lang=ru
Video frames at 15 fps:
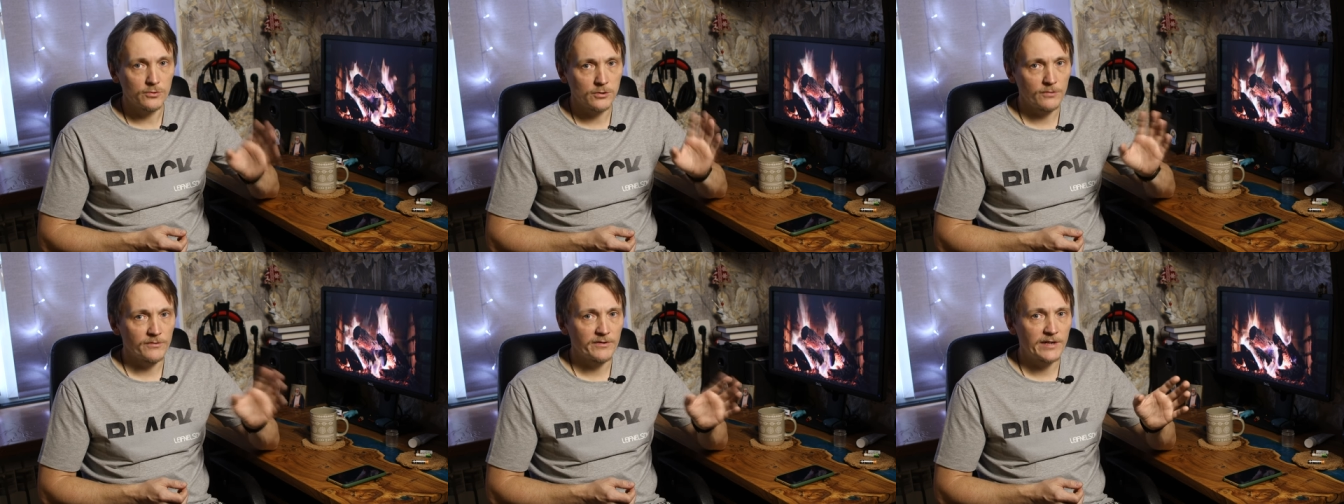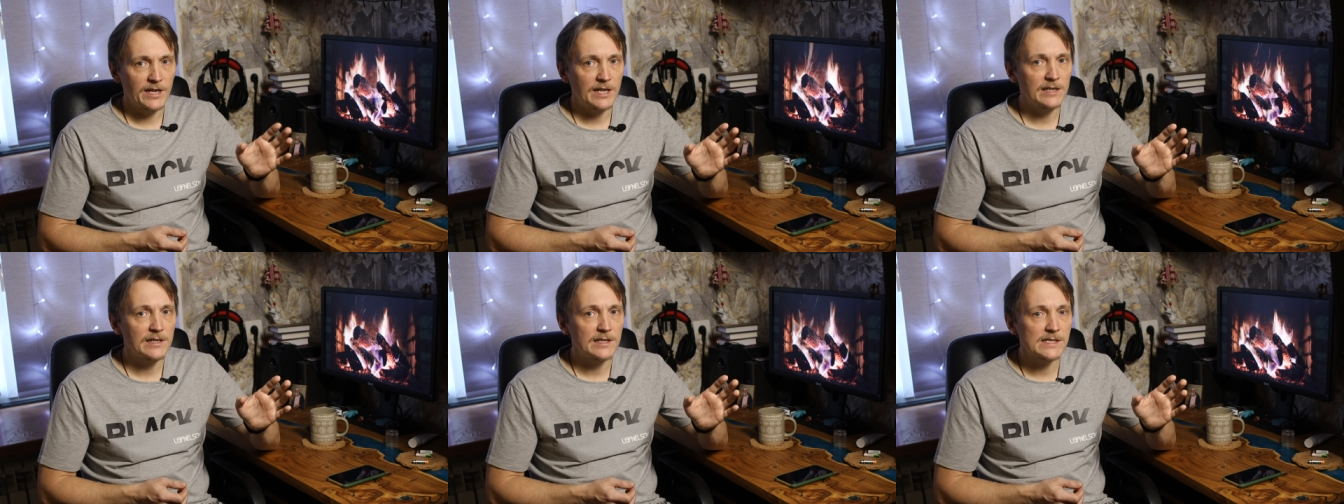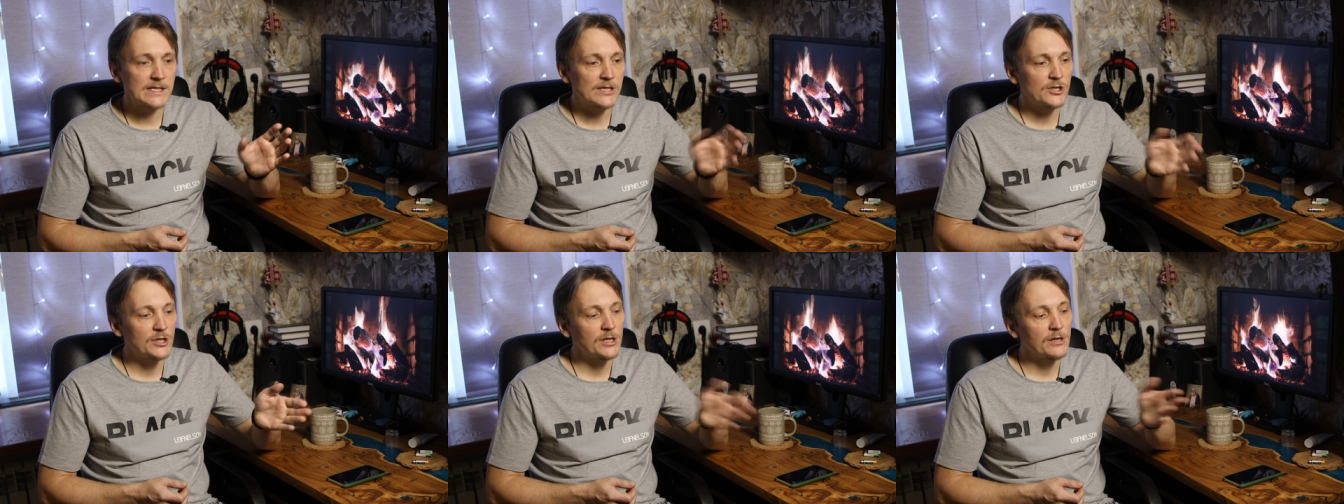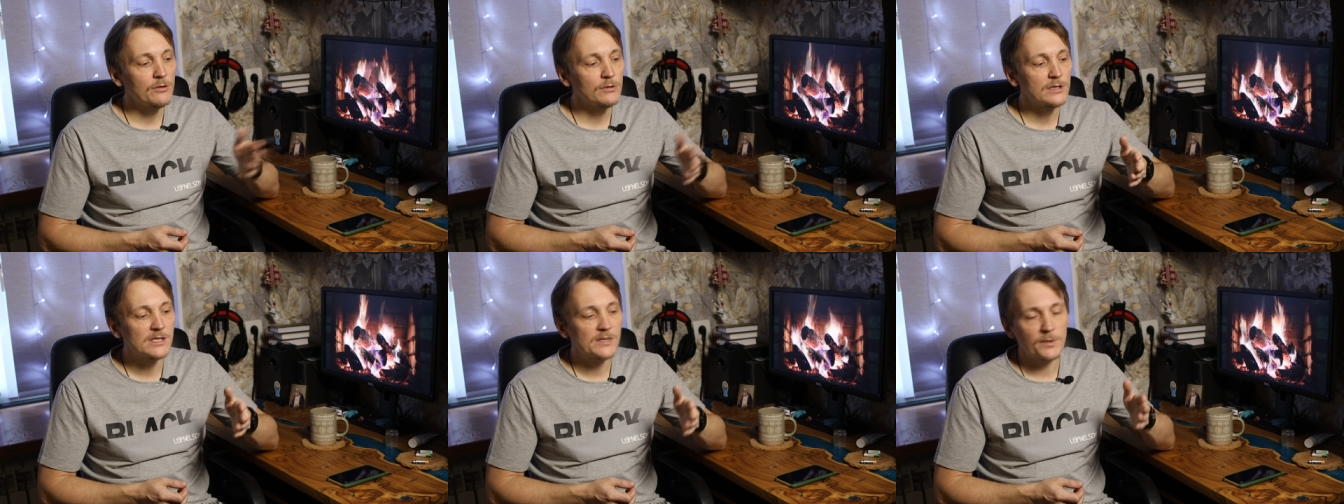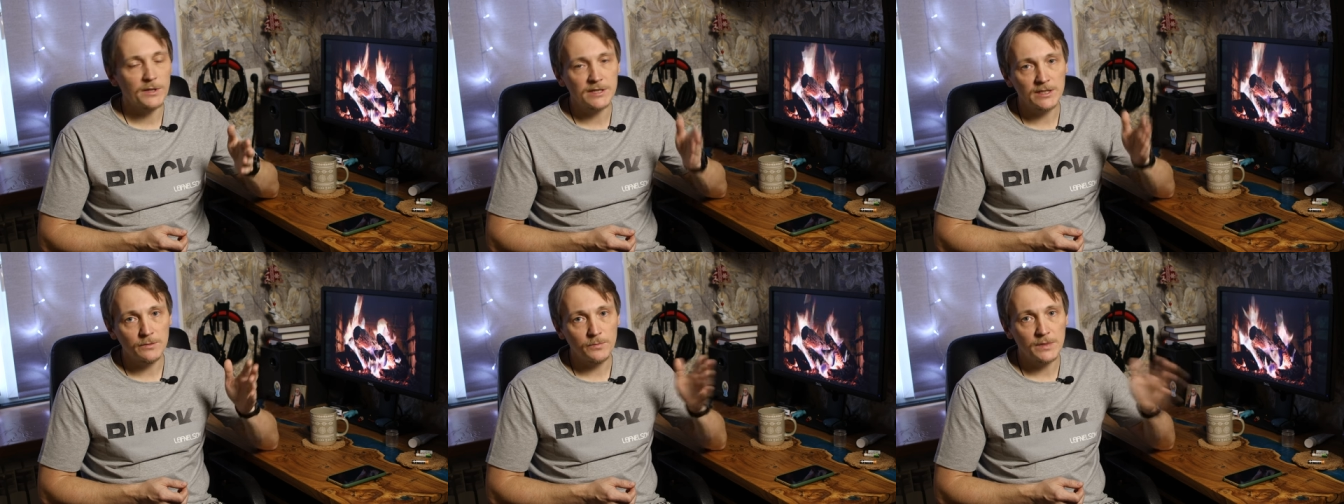Ну, условно говоря, я за 4 года
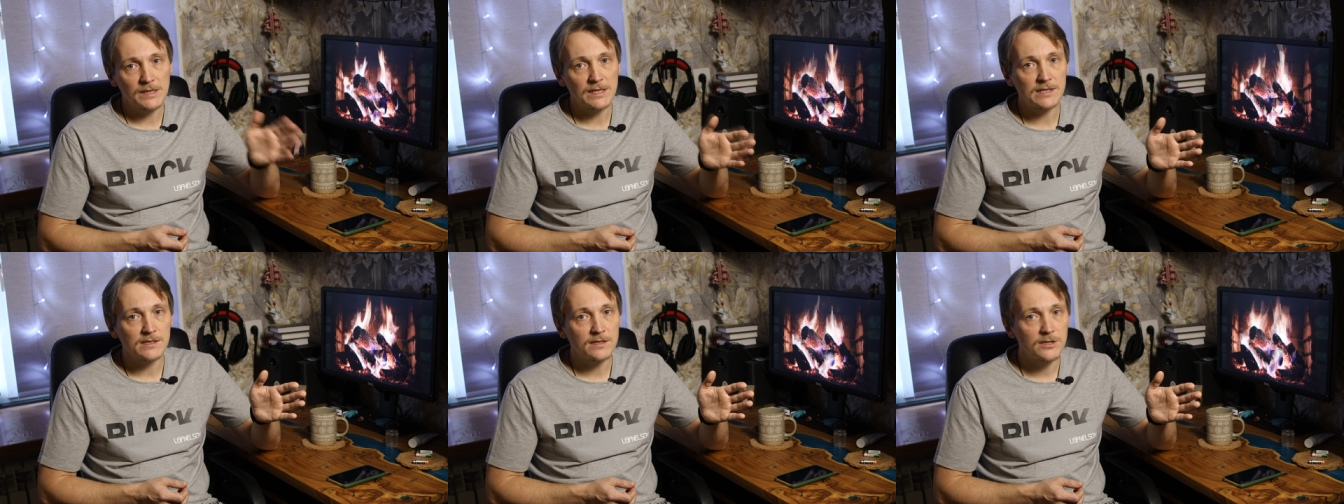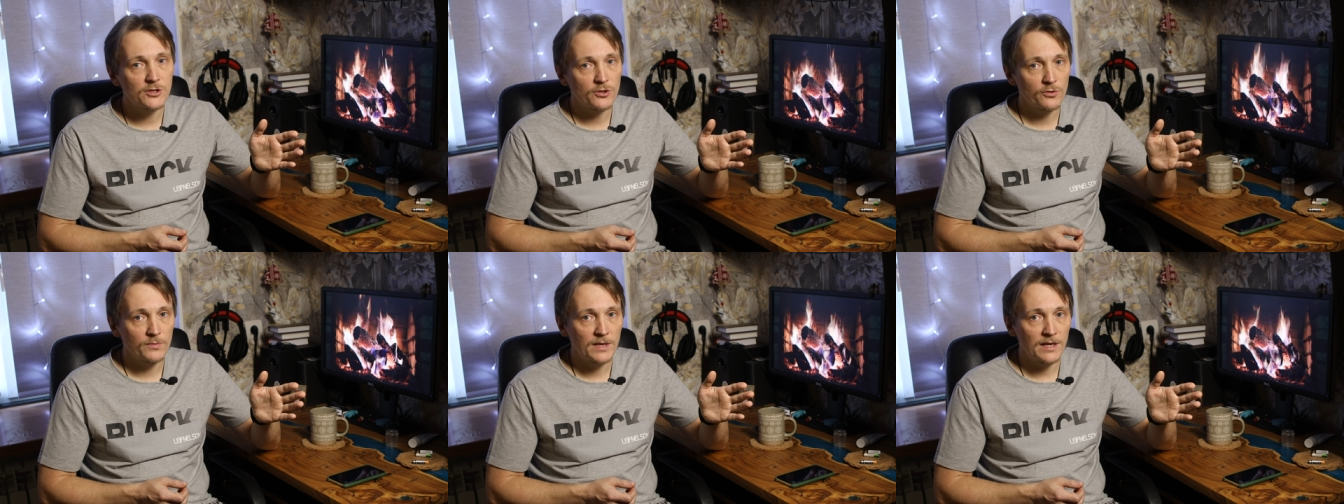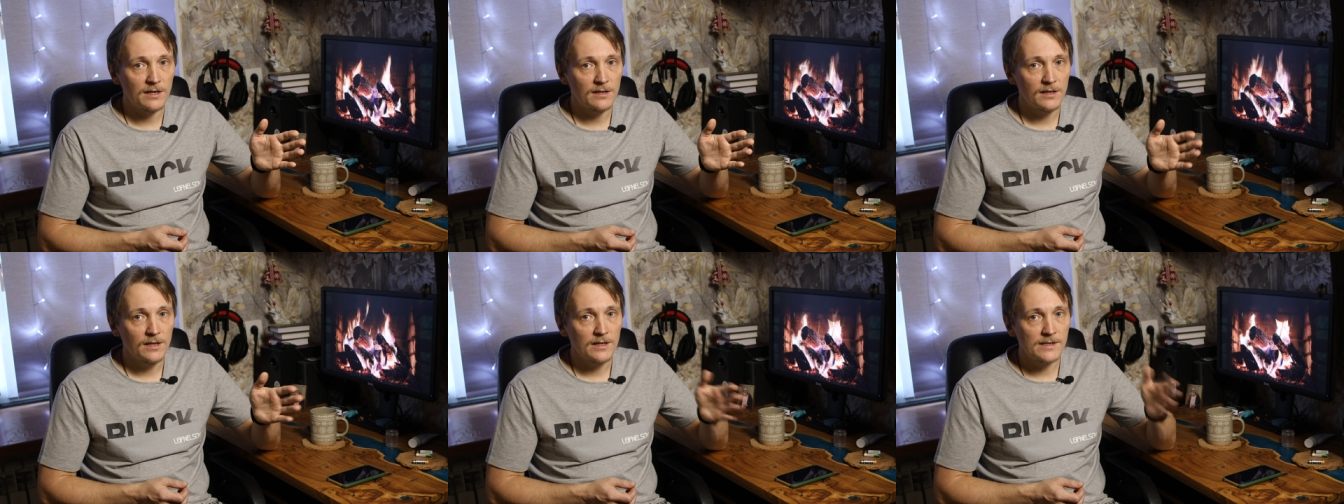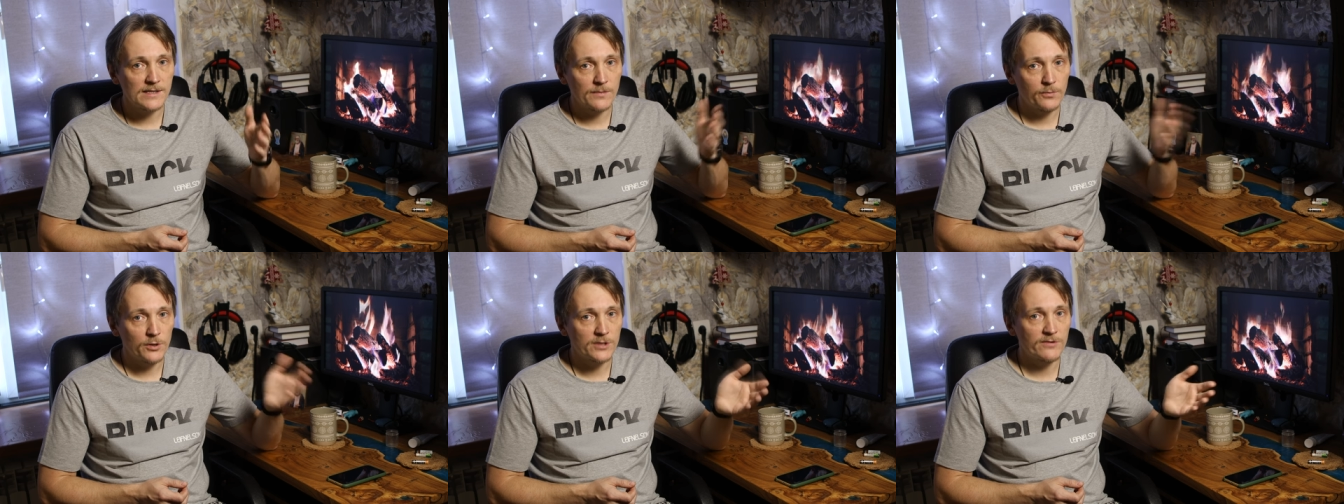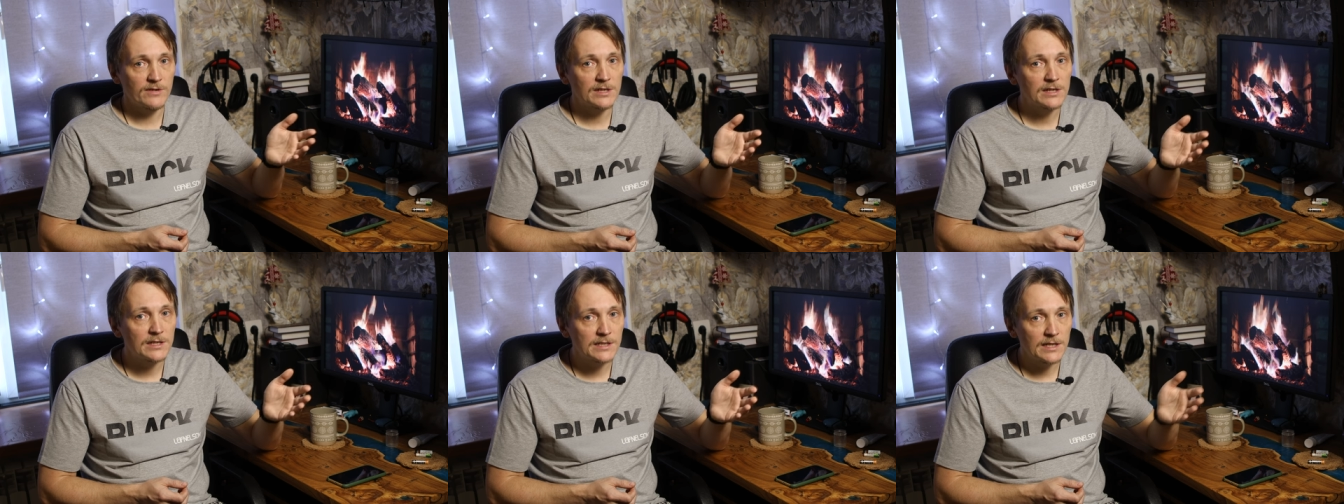заплатил 15 тысяч рублей за
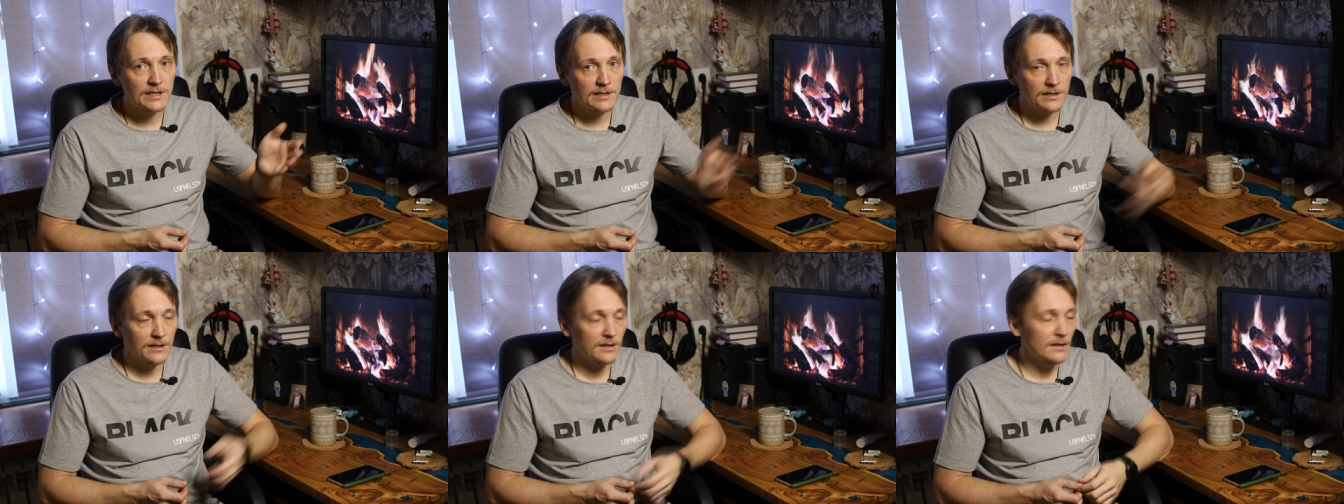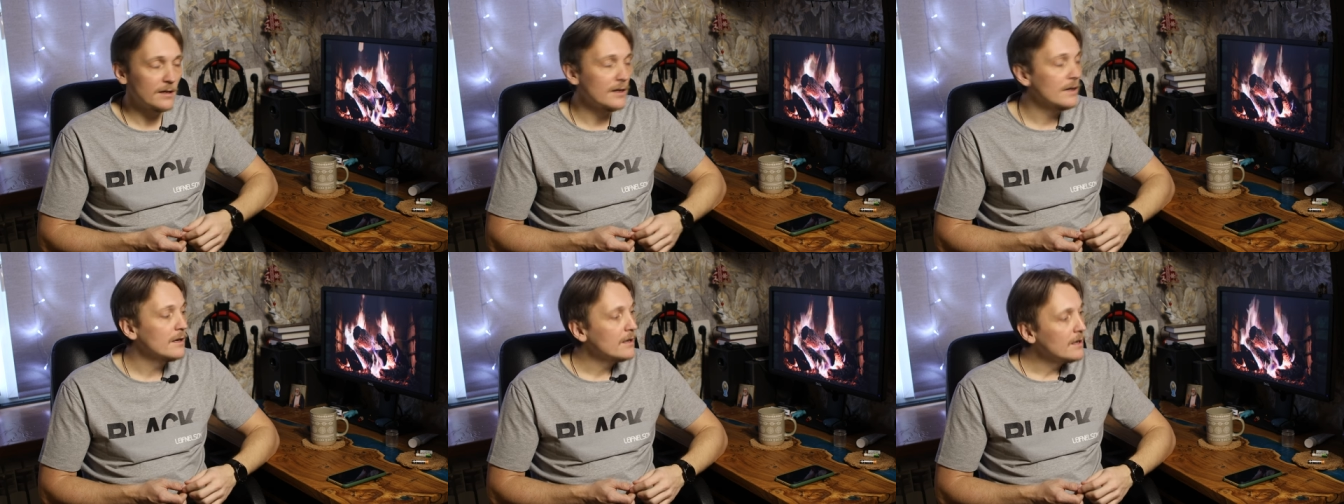пользование этой техникой.